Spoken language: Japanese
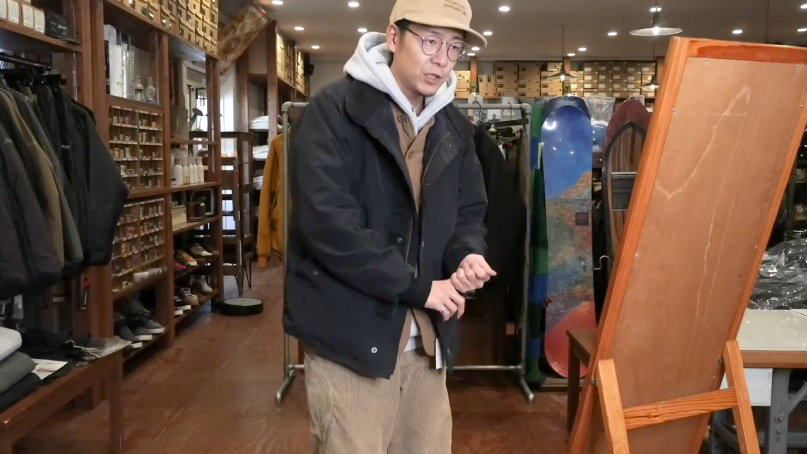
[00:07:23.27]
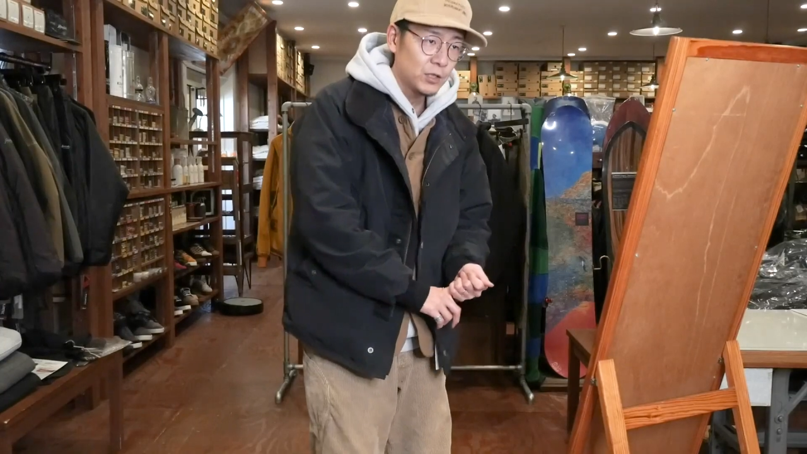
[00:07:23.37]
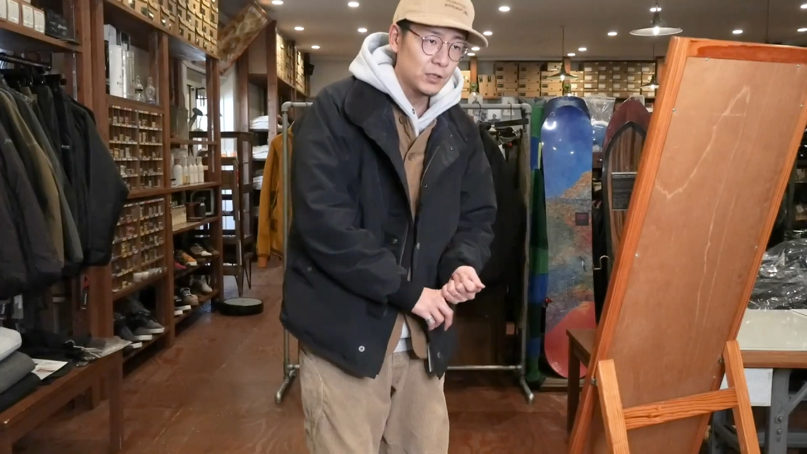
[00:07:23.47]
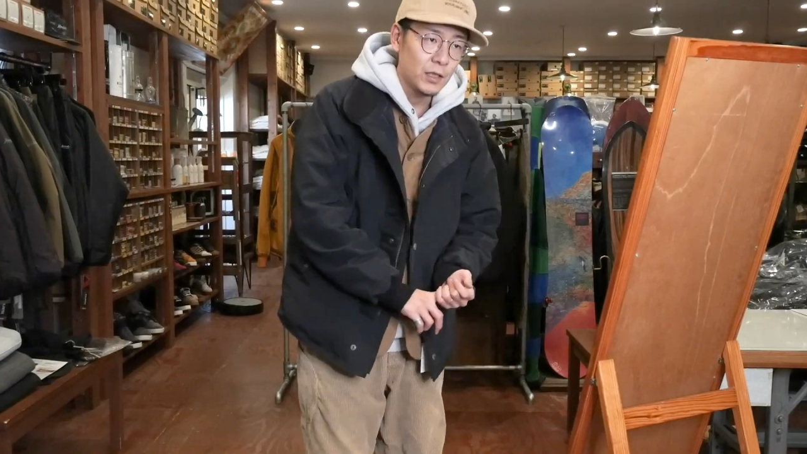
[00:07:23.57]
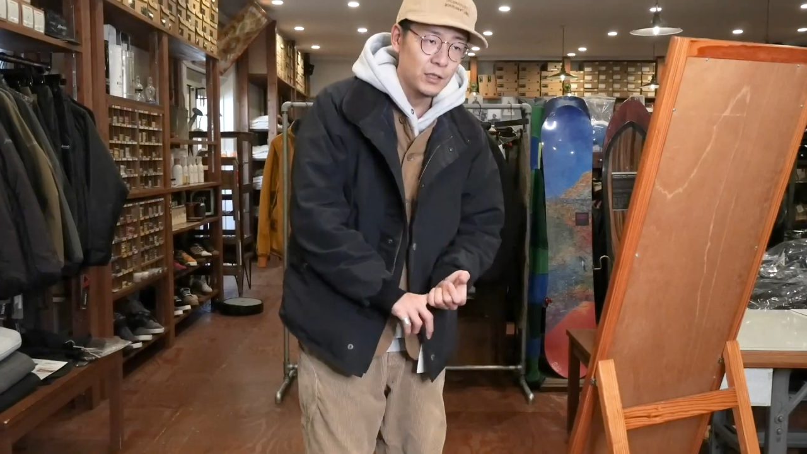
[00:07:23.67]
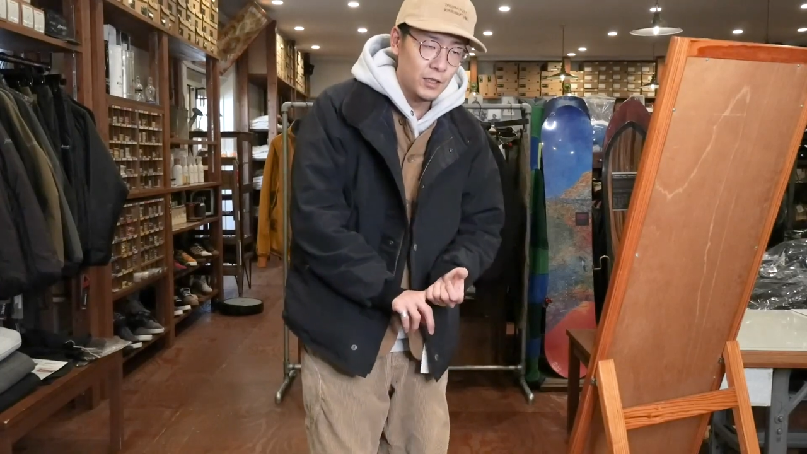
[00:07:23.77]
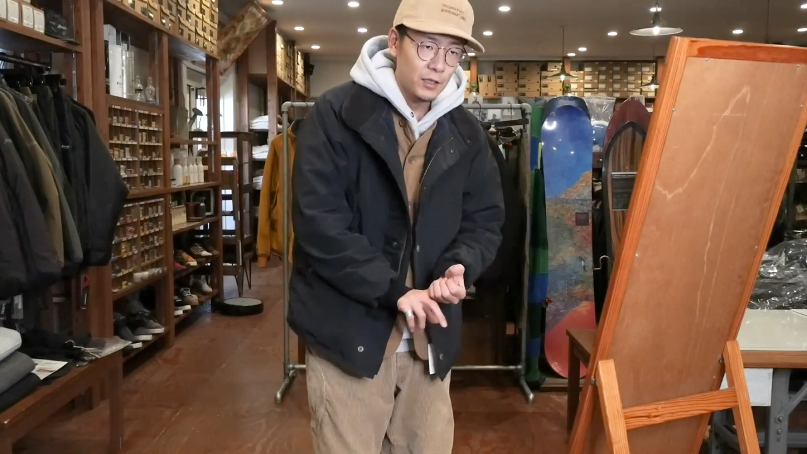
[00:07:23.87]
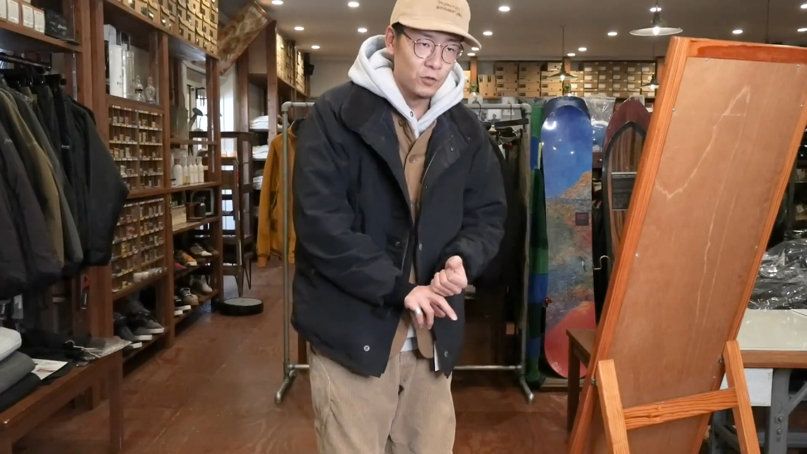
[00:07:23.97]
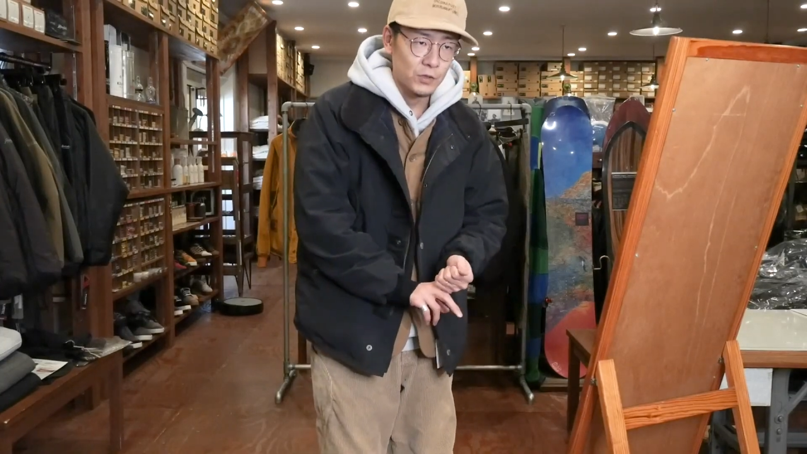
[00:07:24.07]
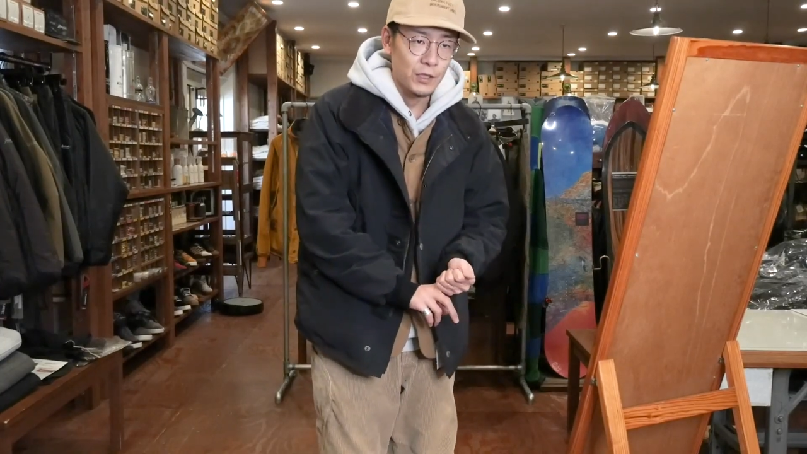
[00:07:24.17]
インスタに
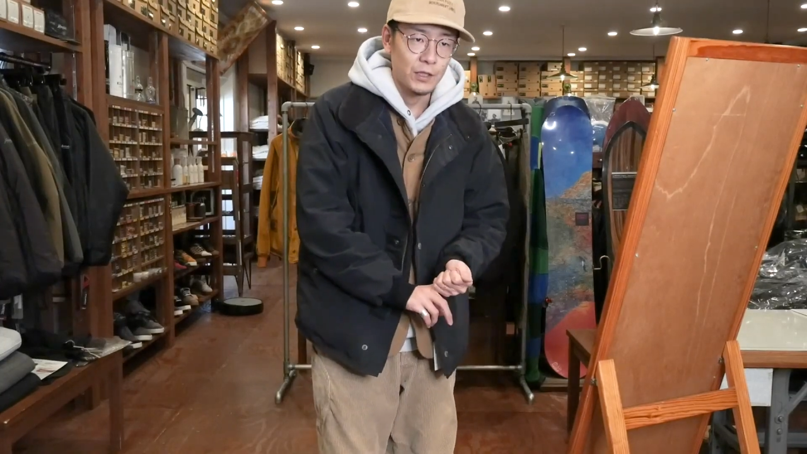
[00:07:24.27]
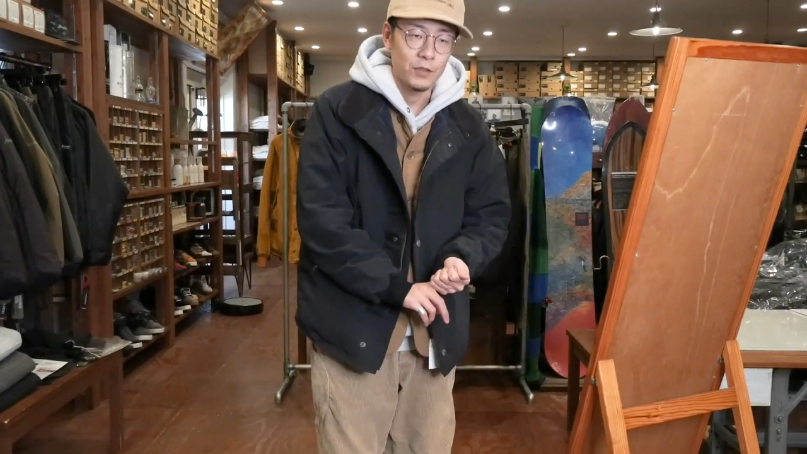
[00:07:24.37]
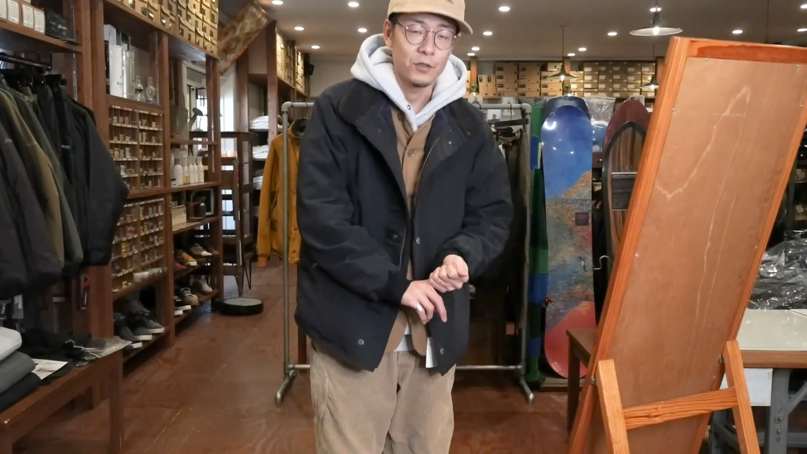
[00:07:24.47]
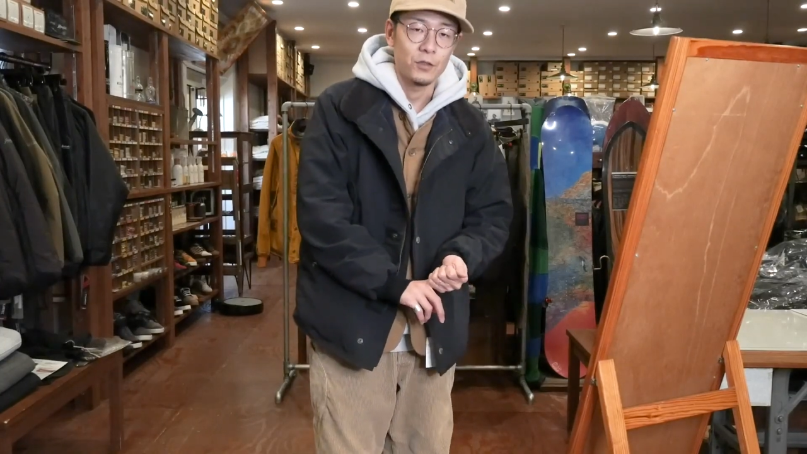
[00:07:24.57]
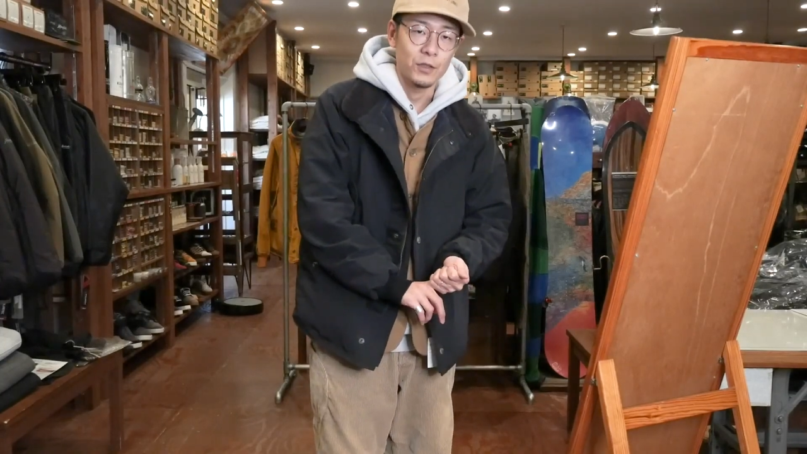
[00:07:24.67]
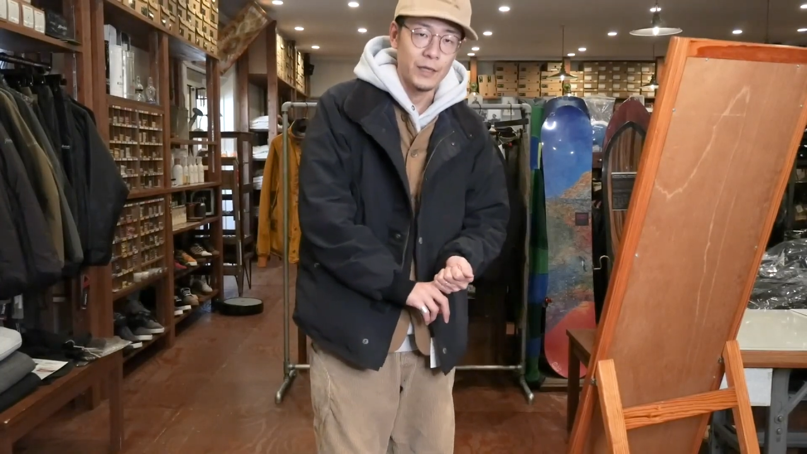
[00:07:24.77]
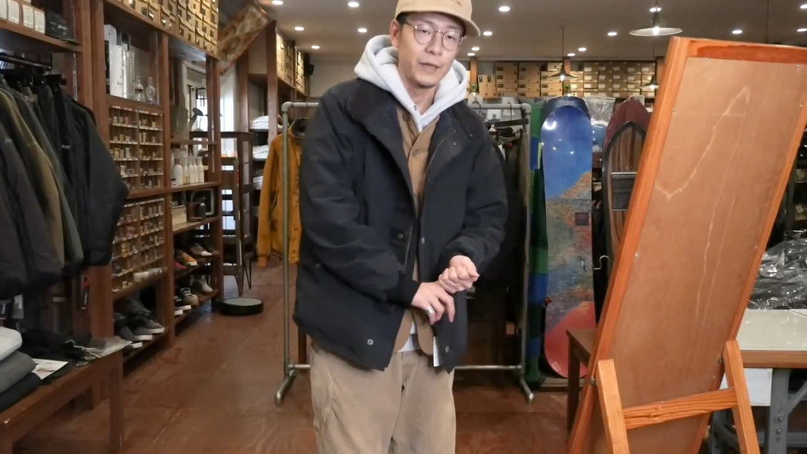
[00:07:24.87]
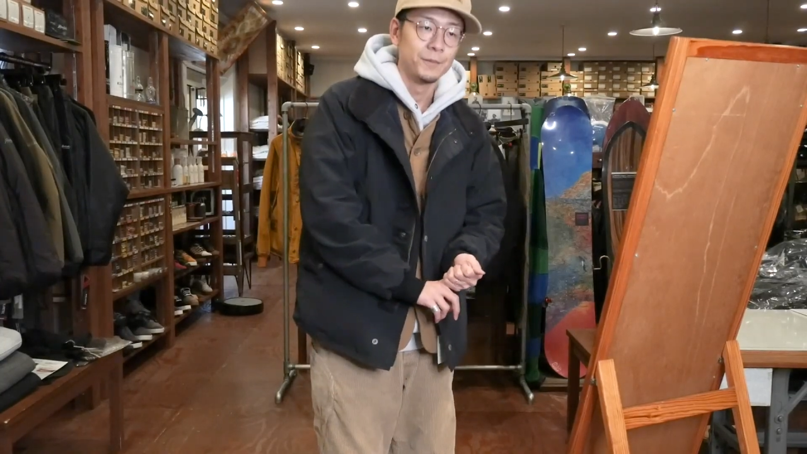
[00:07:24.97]
ね載せてるので